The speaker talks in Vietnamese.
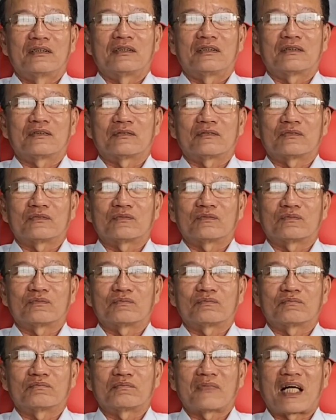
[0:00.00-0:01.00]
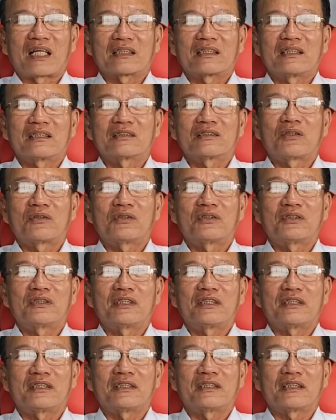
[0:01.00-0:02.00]
ờ, bản thân tôi
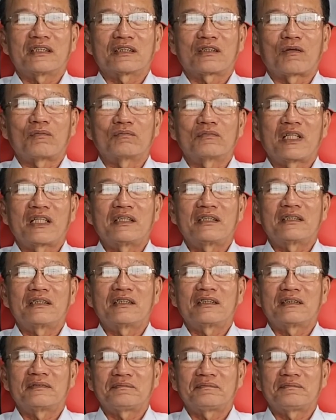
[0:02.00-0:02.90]
thì cũng lên